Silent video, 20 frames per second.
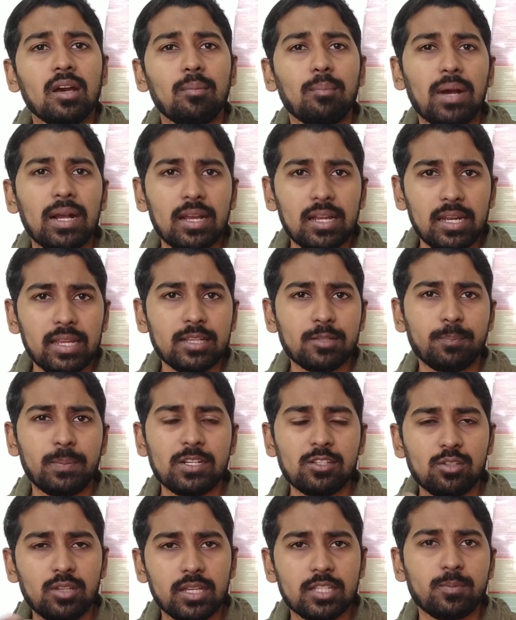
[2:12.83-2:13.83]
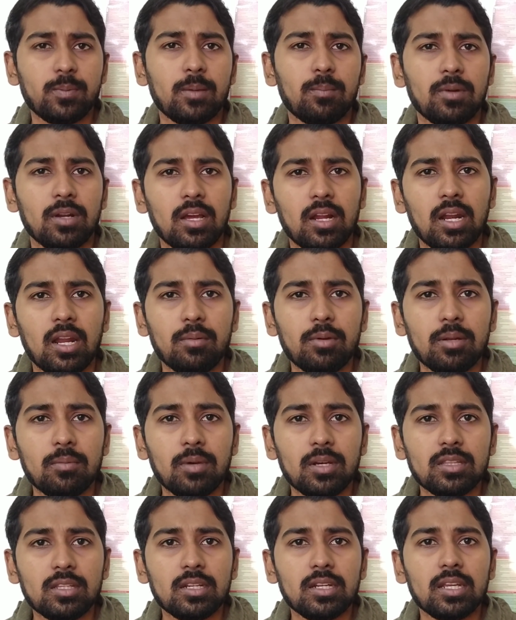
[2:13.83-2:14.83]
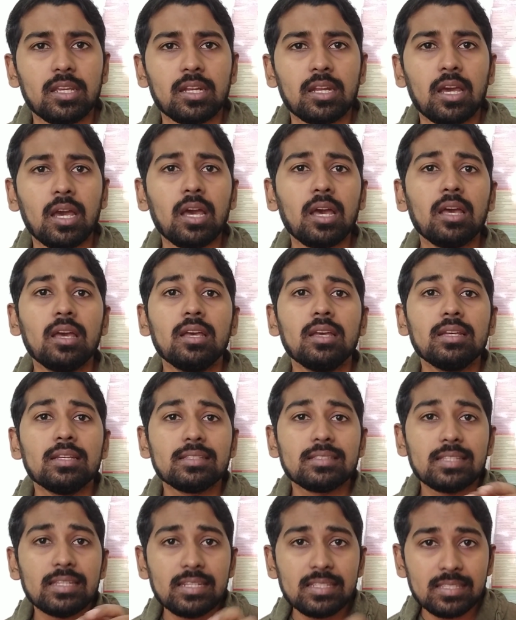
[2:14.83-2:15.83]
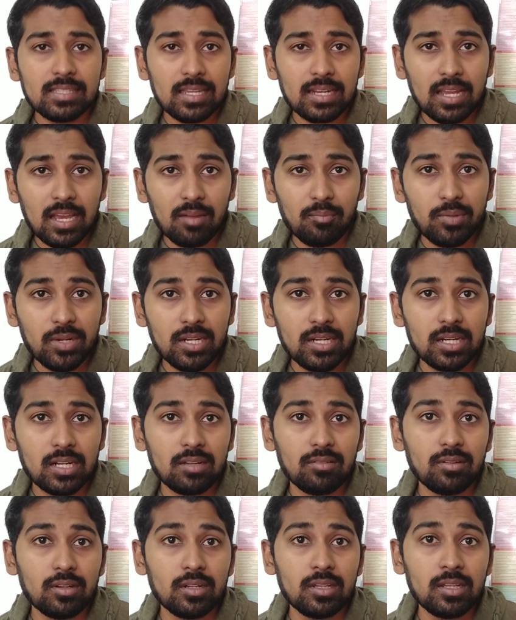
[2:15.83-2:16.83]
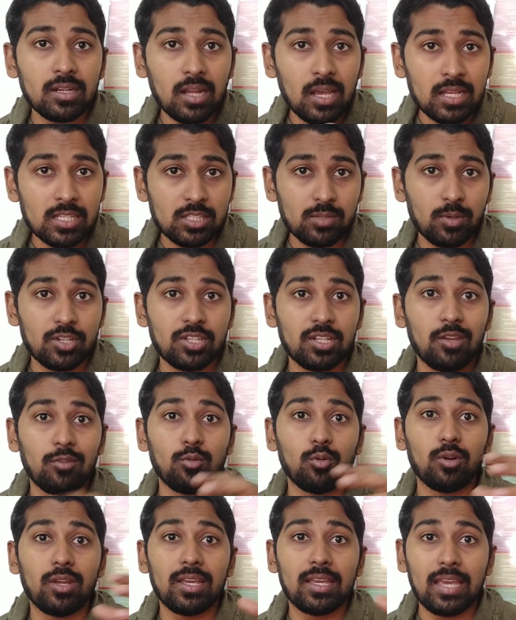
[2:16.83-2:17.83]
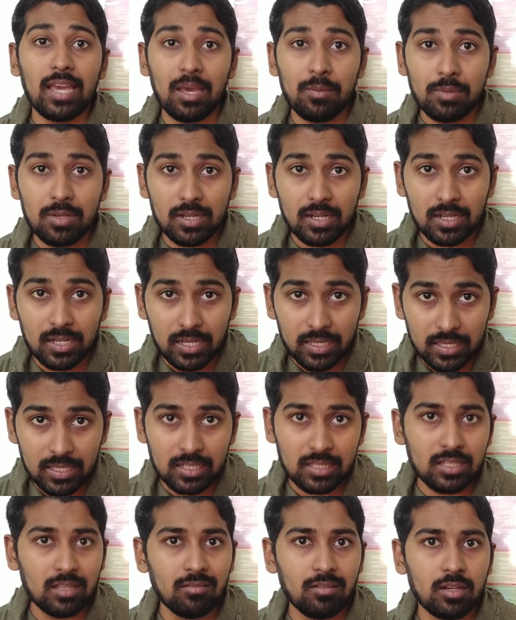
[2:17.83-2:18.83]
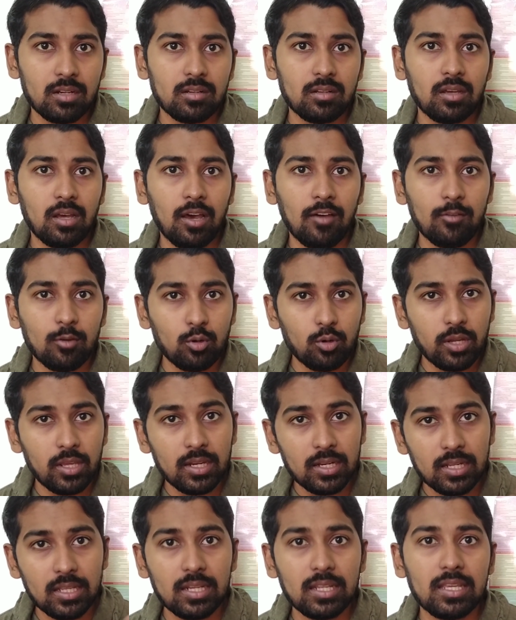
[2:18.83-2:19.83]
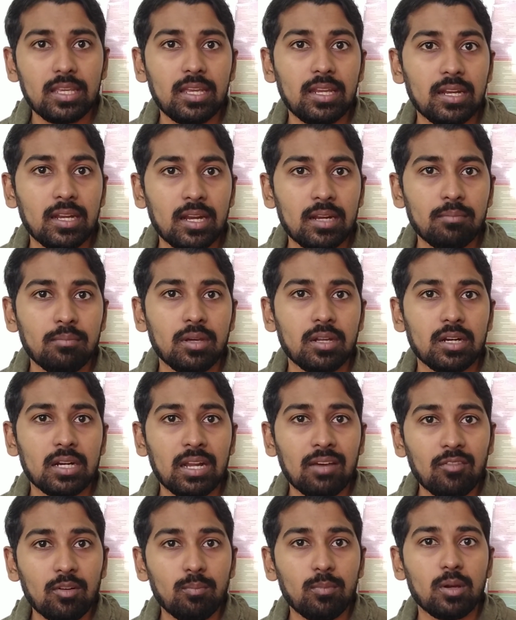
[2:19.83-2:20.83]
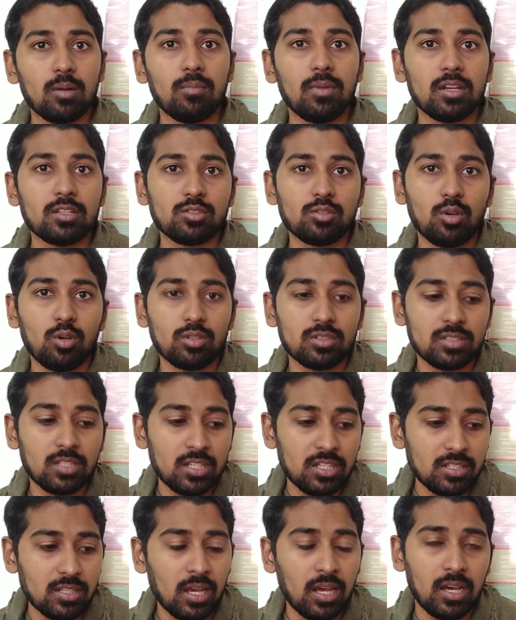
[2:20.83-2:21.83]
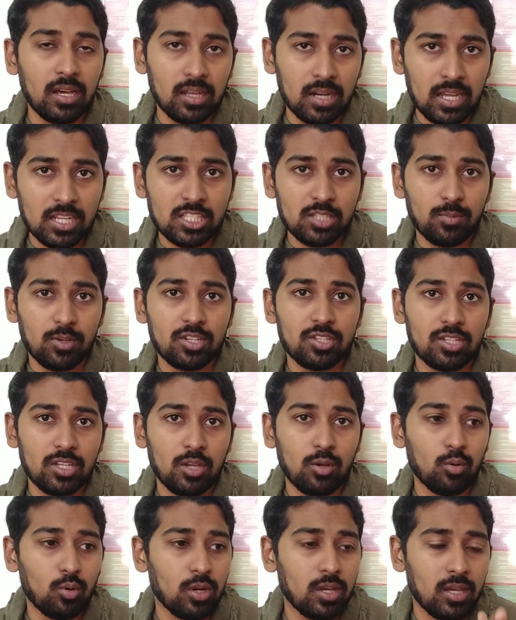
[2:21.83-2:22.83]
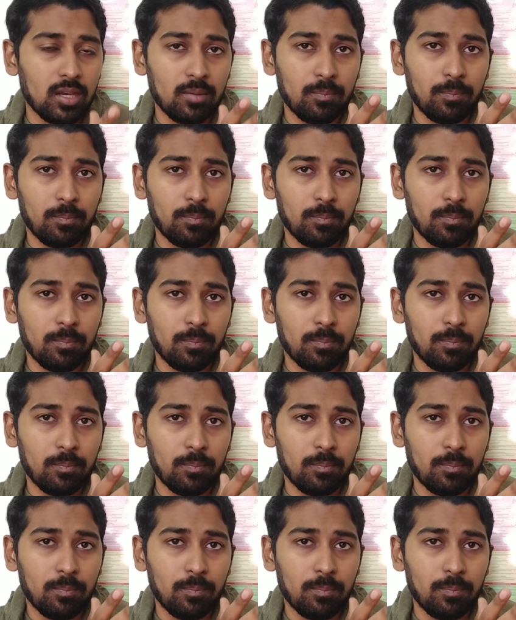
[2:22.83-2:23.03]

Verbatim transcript: மக்களை பெருசும் எக்ஸ்பெக்ட் பண்ணாங்களா அப்படின்னு பார்த்துக்கிட்டிங்கன்னா சிறிசேனா அப்படின்றவர் ராஜபக்சேவனுடைய கேபினெட்டில் இருந்தவர் அவருடைய நெருங்கிய நண்பர் நவம்பர் மாதம் சிறி ராஜபக்சேவோட